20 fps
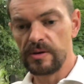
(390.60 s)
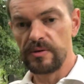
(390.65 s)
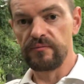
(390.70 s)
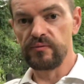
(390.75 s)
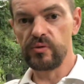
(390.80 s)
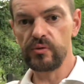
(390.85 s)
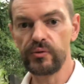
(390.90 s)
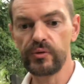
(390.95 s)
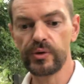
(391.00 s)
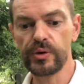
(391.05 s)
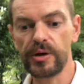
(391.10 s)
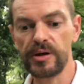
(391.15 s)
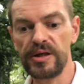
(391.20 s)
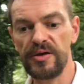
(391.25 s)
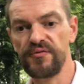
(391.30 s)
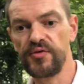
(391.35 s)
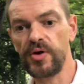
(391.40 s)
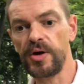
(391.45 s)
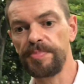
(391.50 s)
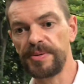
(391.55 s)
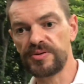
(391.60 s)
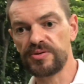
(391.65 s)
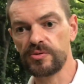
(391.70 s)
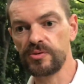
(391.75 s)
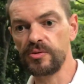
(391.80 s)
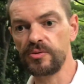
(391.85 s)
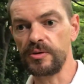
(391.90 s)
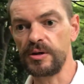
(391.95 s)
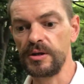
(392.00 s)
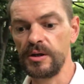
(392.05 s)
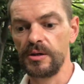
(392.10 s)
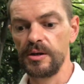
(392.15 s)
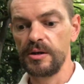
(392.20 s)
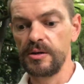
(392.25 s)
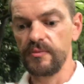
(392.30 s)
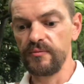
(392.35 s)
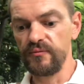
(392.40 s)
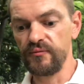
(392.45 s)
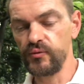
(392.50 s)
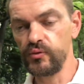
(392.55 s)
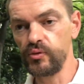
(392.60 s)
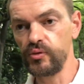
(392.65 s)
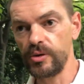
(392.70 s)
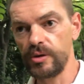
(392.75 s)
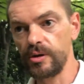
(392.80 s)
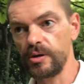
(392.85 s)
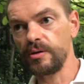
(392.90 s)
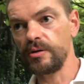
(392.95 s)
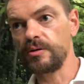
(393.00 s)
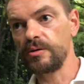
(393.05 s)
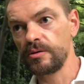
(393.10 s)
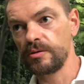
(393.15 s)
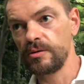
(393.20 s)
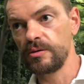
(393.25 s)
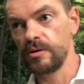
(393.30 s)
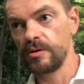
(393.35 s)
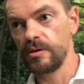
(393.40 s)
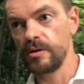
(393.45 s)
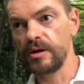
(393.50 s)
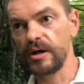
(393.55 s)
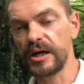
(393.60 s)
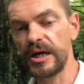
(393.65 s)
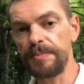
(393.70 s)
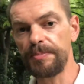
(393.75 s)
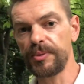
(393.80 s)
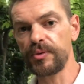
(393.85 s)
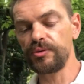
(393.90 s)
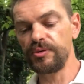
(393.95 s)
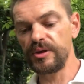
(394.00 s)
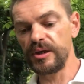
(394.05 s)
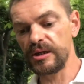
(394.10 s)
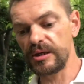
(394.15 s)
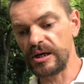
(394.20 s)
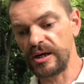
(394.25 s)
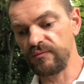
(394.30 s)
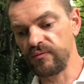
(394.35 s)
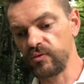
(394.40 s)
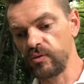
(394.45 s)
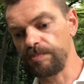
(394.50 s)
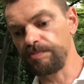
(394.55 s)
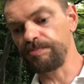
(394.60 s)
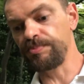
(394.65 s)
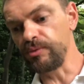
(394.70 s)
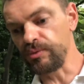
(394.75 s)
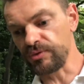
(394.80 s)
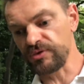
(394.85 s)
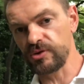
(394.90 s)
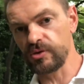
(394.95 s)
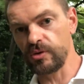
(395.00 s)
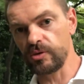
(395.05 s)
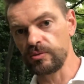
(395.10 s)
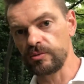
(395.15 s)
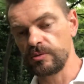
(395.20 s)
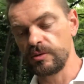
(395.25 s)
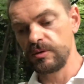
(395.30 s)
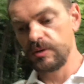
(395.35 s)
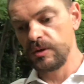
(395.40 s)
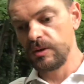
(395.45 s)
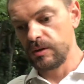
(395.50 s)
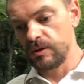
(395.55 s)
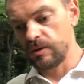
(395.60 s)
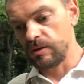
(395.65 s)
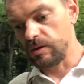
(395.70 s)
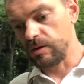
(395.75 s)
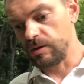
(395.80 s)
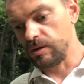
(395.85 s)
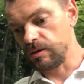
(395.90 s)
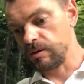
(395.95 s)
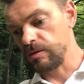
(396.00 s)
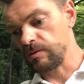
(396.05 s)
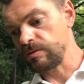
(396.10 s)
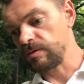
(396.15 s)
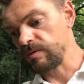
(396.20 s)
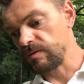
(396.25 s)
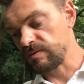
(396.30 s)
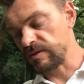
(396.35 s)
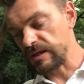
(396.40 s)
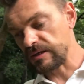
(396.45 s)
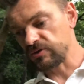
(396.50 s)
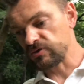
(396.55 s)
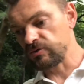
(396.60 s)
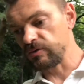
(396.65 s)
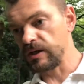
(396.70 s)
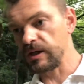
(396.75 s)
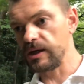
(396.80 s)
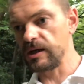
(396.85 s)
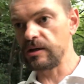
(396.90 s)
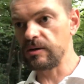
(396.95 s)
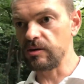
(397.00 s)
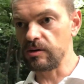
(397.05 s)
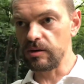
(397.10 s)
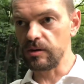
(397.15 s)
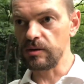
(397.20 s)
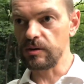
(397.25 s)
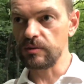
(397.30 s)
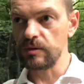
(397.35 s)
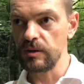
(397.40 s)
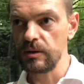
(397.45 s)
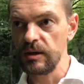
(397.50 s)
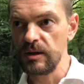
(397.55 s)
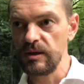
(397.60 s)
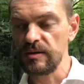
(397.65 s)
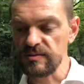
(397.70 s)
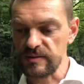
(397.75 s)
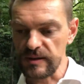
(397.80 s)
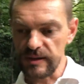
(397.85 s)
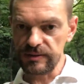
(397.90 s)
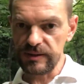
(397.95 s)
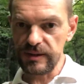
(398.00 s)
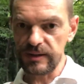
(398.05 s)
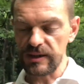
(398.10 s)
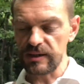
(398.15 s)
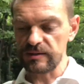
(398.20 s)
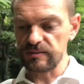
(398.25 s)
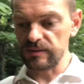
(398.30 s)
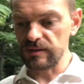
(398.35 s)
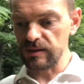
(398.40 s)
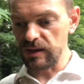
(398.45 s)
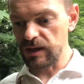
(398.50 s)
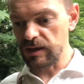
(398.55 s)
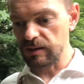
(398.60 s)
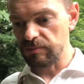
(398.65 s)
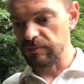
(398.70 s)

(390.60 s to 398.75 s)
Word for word: vous vous croyez fort parce que vous euh, répondez à vos pulsions sexuelles, sadiques, etc.